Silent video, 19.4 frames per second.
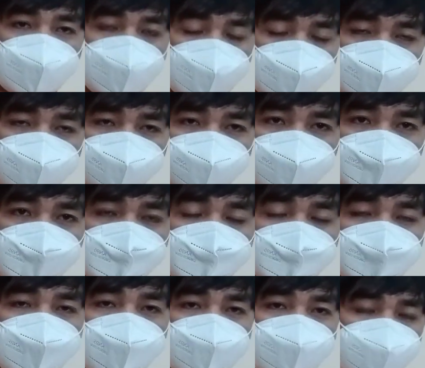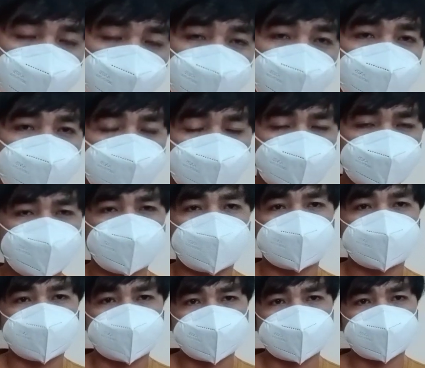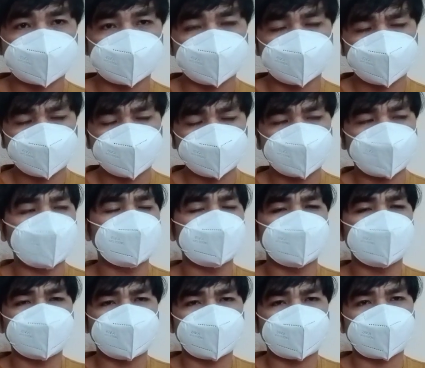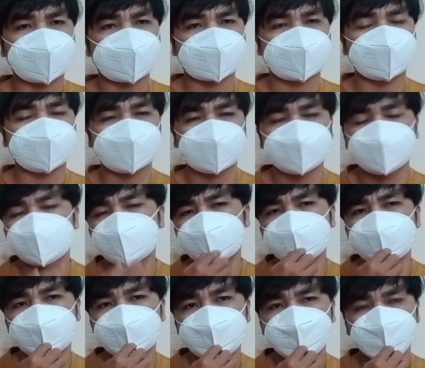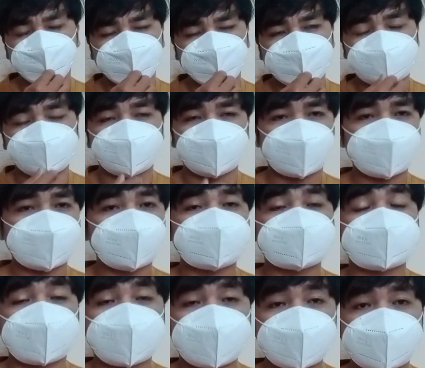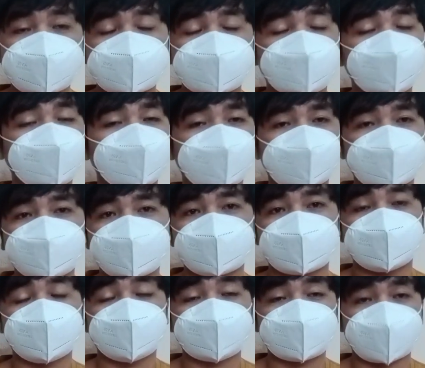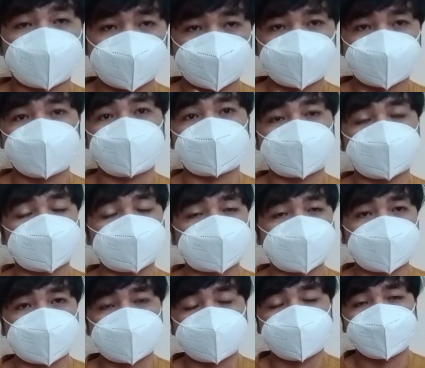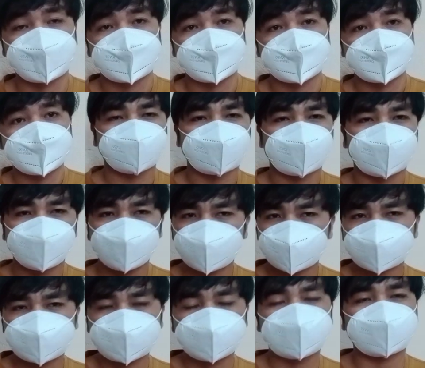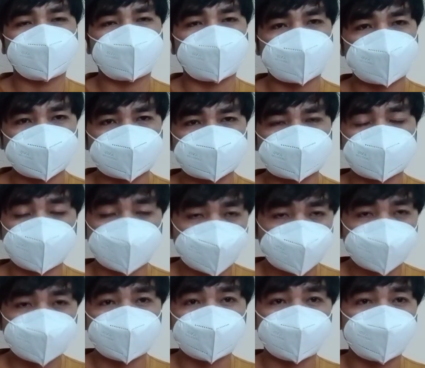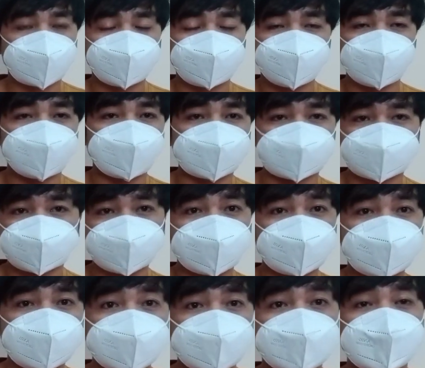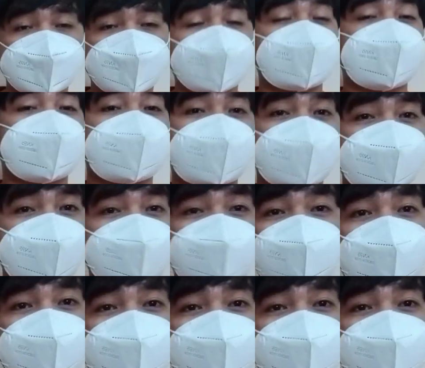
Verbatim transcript: kembali bahwa tuduhan-tuduhan mereka itu mau menyempurnakan itu, itu sebenarnya salah tuduhan mereka itu 100% salah Tuhan tidak pernah salah untuk berfirman sehingga ada kitab